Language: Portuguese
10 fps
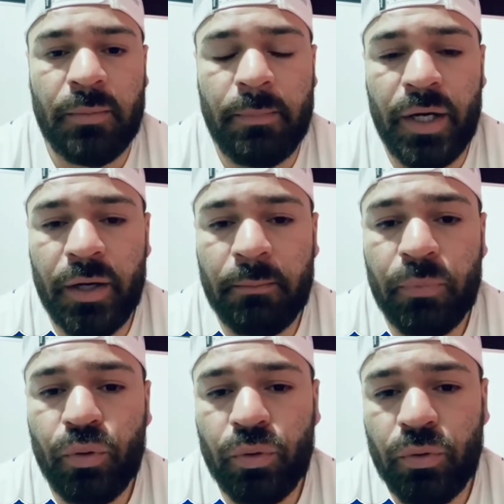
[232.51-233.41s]

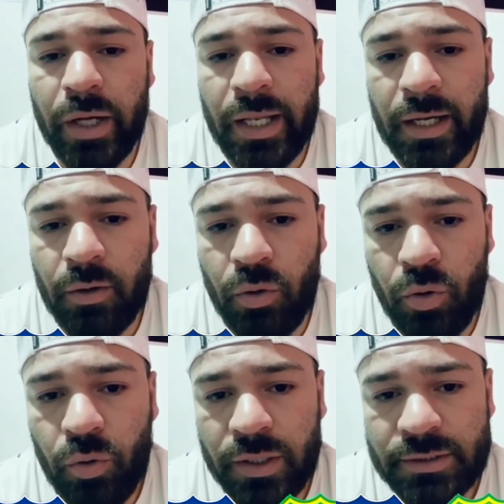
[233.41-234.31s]
Pernambuco,
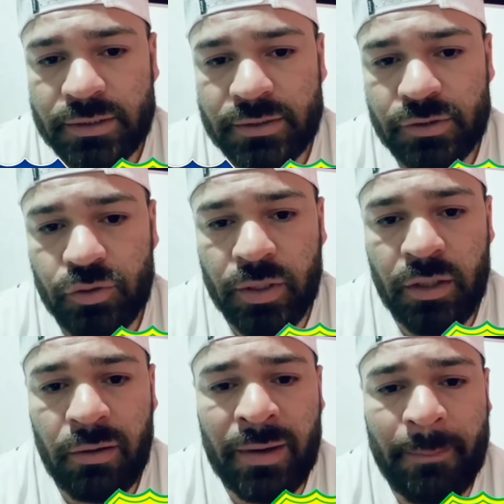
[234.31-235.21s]
Alagoas, joguei
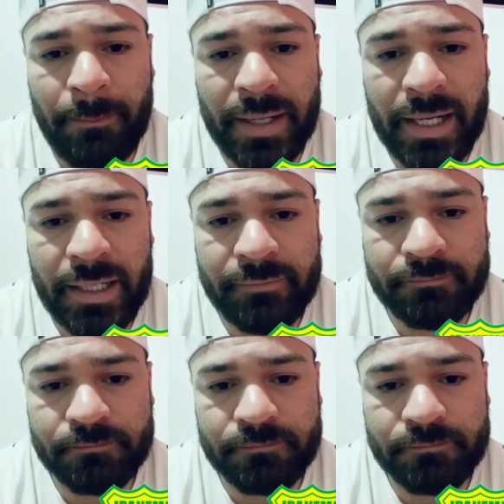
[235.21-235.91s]
no Amapá.